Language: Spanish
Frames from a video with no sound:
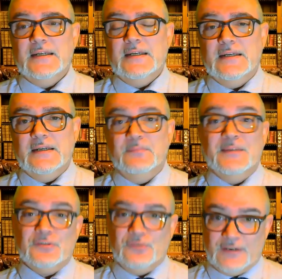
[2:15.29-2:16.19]
eh,
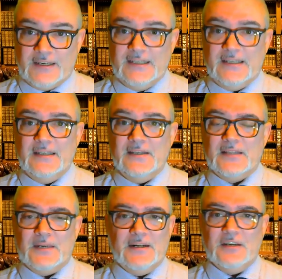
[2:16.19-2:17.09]
maestro de Reiki,
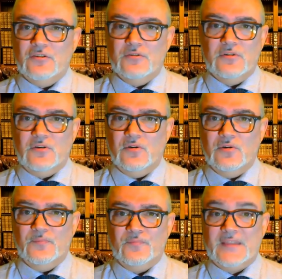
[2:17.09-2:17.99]
trabajando con